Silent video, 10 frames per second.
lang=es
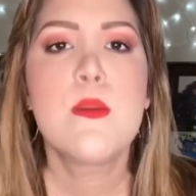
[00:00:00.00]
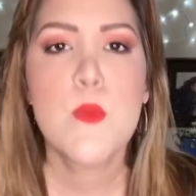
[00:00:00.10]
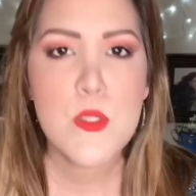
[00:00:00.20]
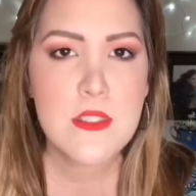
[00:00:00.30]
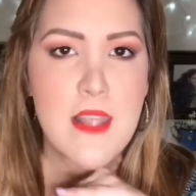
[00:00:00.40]

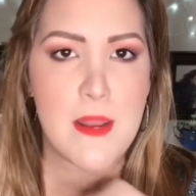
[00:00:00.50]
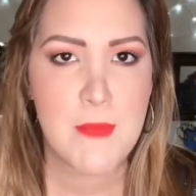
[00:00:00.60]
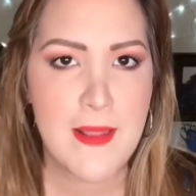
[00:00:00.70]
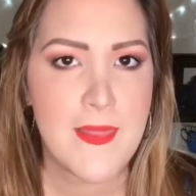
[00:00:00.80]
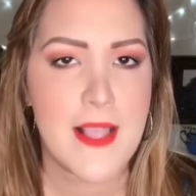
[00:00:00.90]
Somos
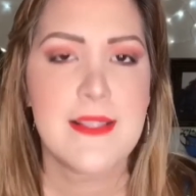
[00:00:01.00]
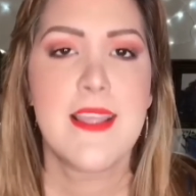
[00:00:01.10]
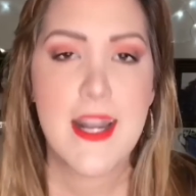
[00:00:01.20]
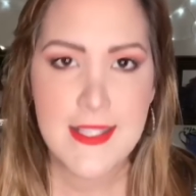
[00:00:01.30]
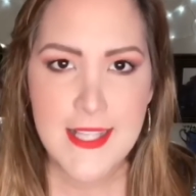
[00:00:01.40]
tremendas,
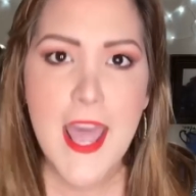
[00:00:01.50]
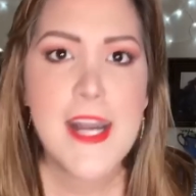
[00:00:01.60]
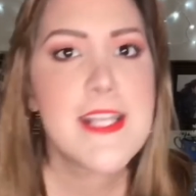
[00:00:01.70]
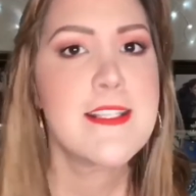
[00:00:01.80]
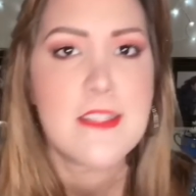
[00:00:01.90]

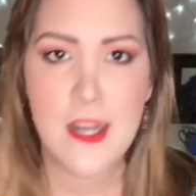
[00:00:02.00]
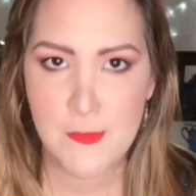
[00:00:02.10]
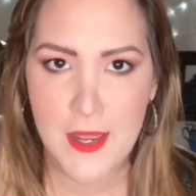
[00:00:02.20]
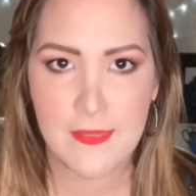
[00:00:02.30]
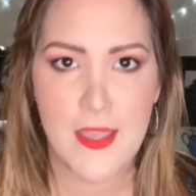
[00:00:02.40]
teresianas
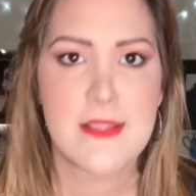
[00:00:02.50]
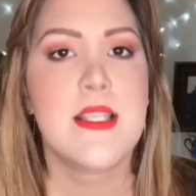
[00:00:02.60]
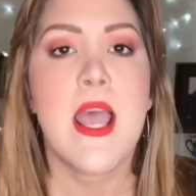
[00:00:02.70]
tremendas.